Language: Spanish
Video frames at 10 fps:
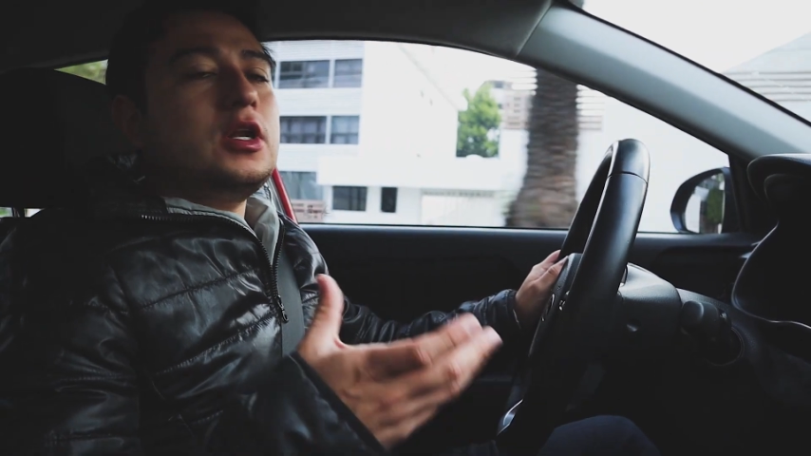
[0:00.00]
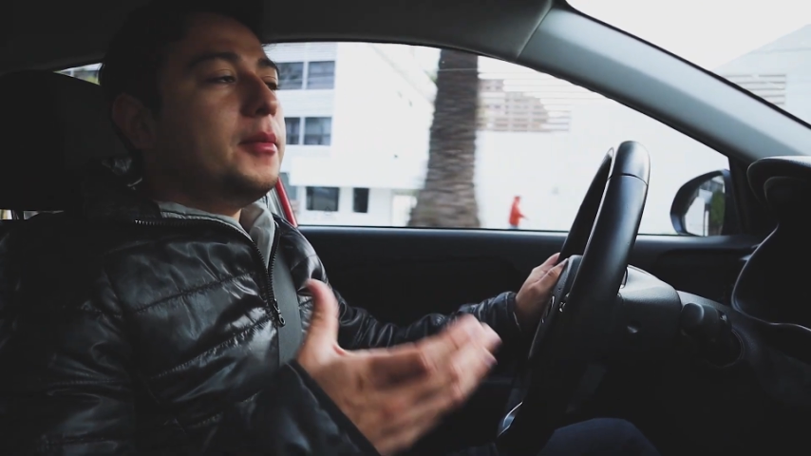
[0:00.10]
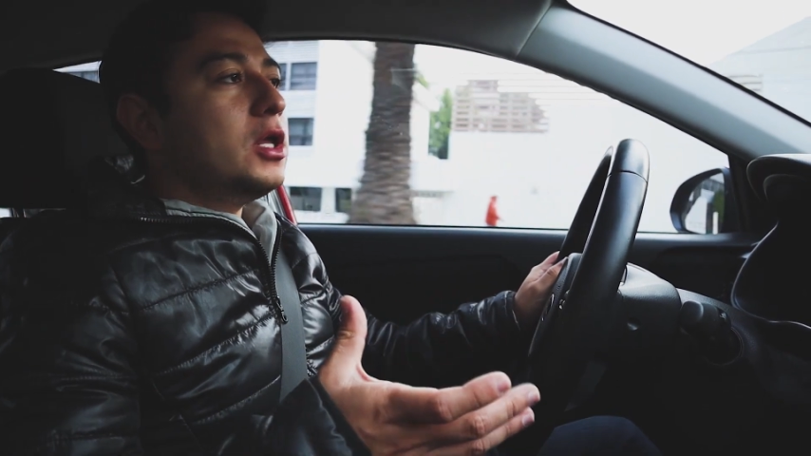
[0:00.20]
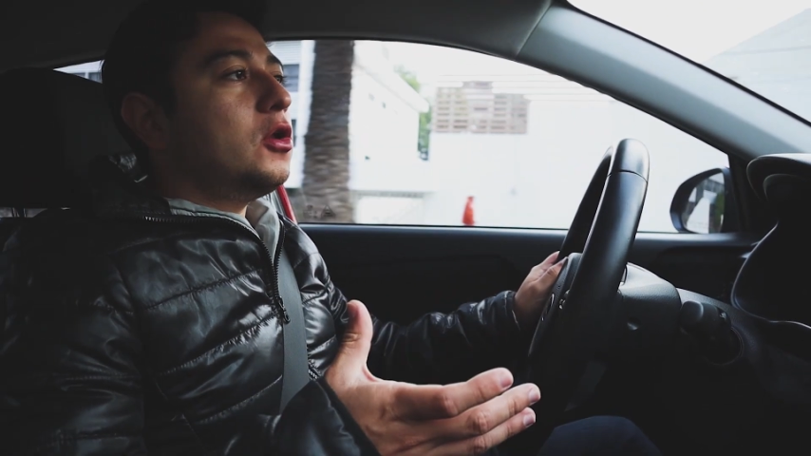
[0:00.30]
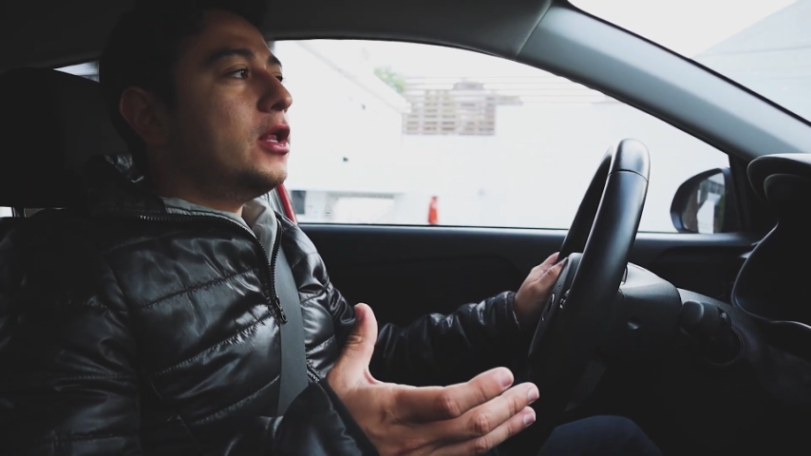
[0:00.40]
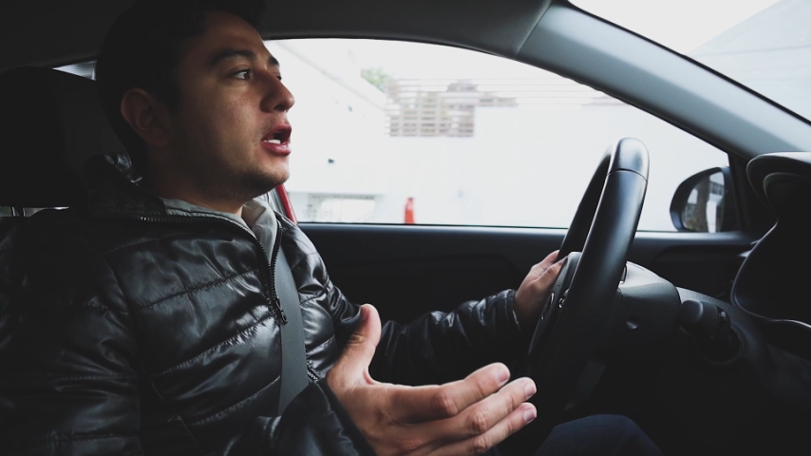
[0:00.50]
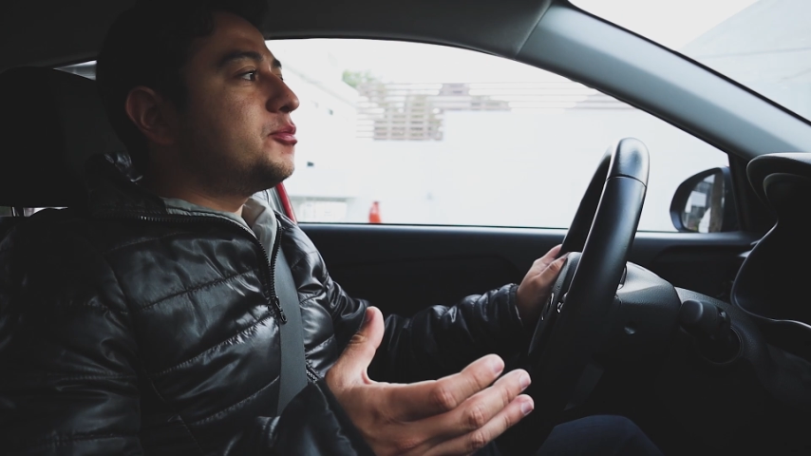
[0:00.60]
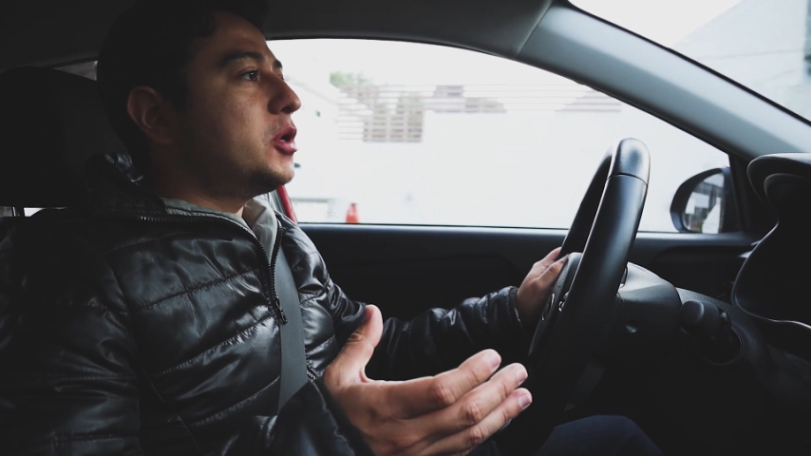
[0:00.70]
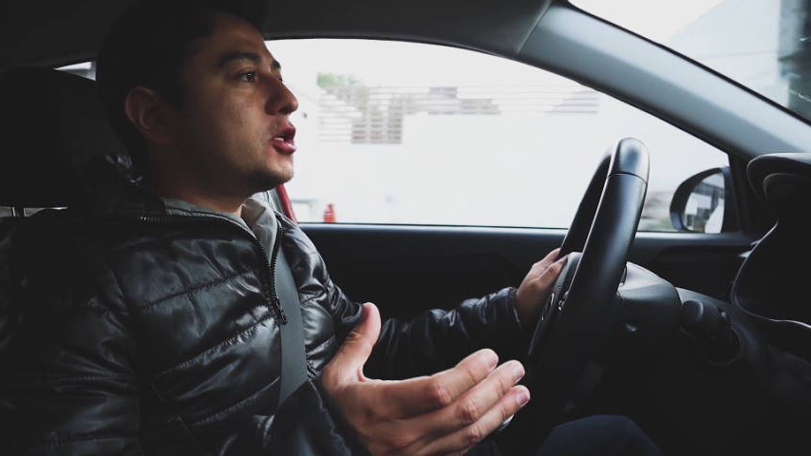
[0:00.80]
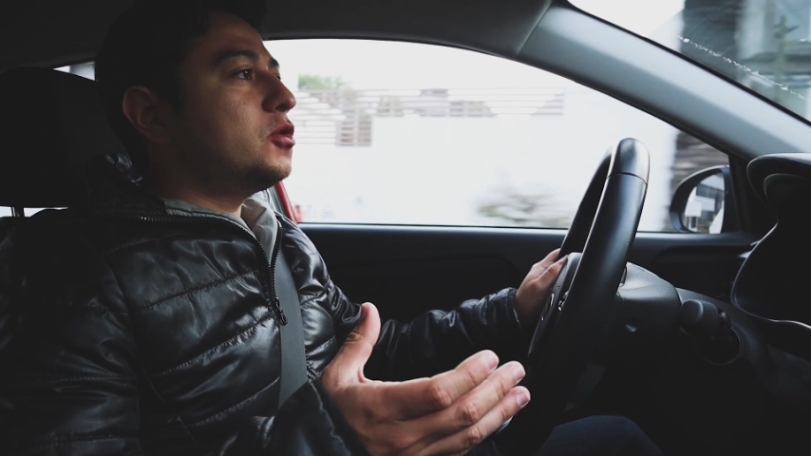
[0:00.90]
la mayoría de
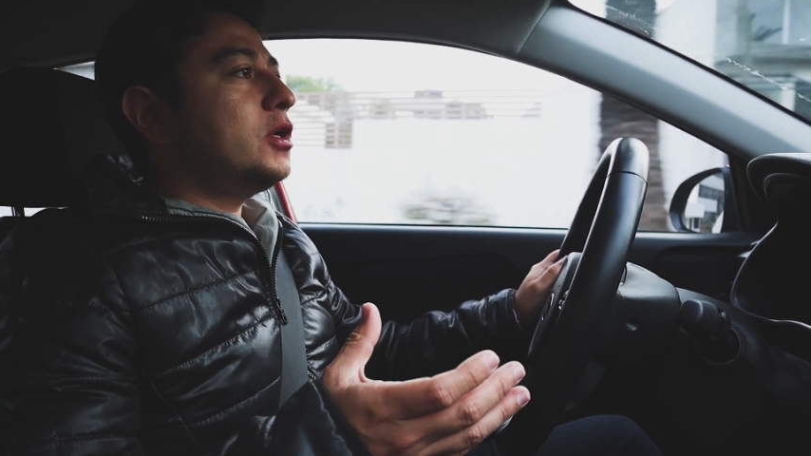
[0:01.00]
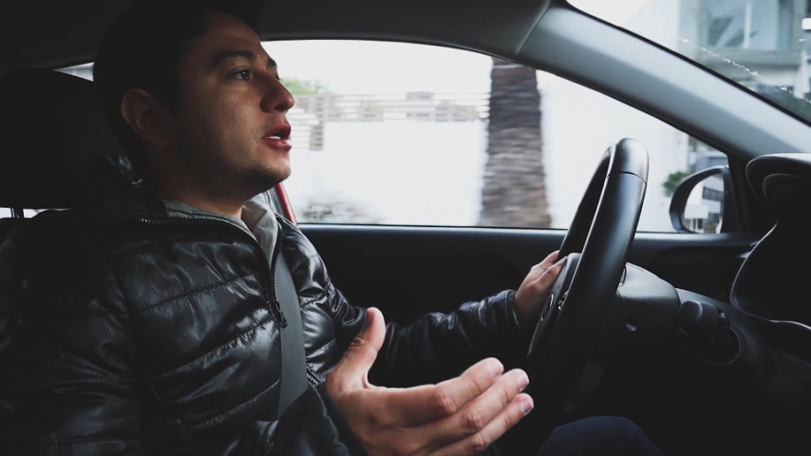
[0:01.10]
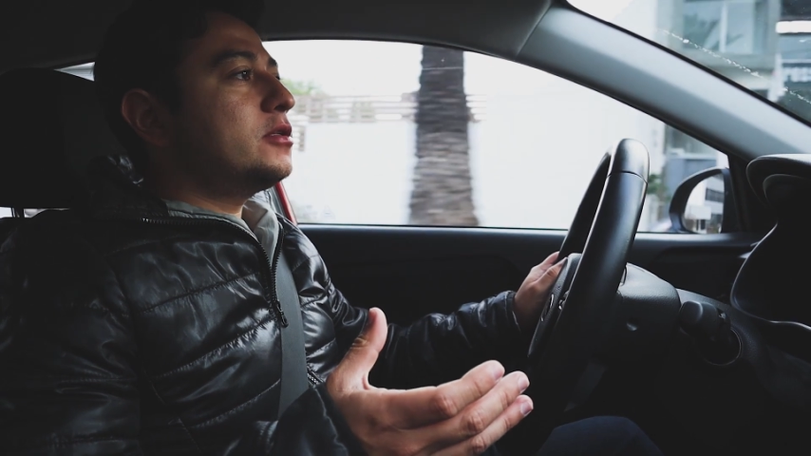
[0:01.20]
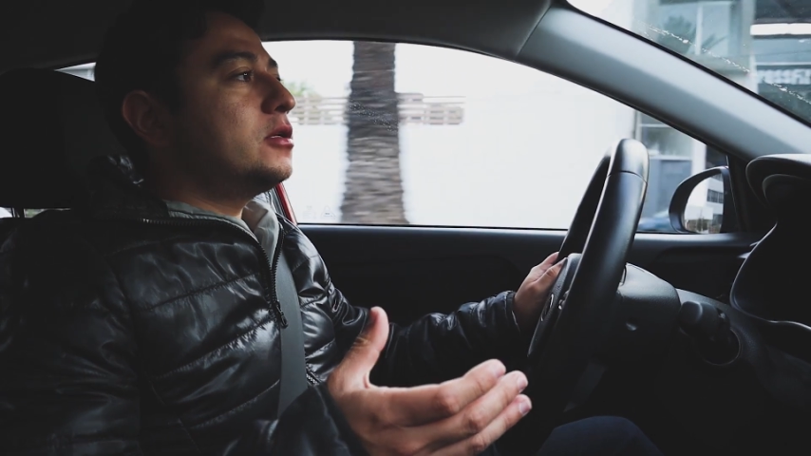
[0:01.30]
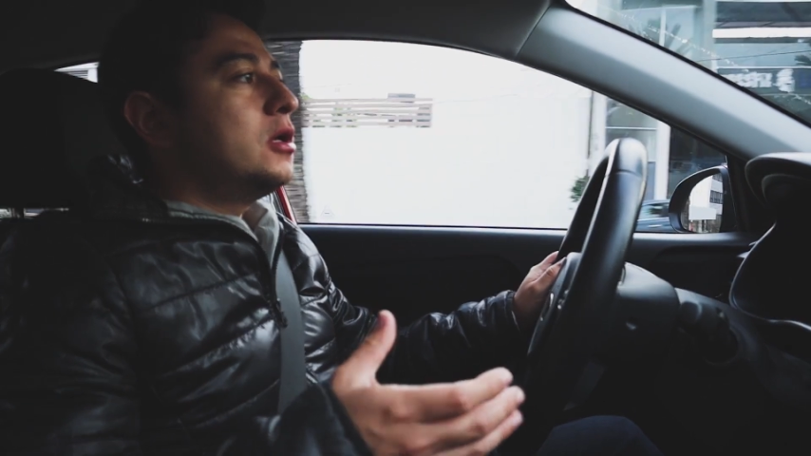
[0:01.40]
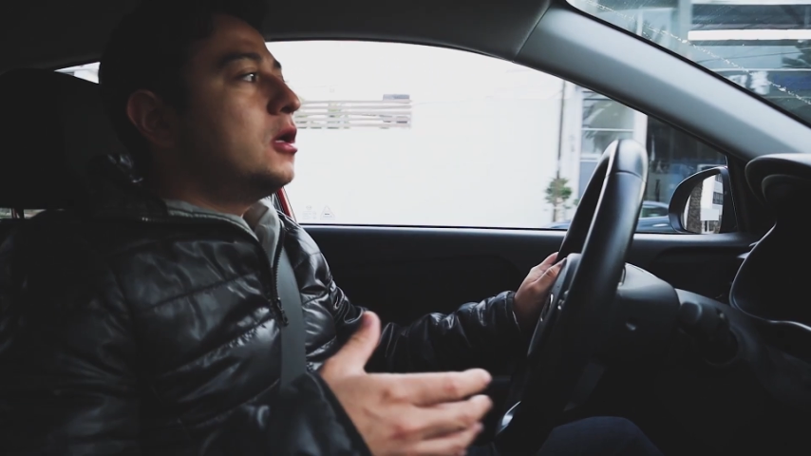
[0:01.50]
las personas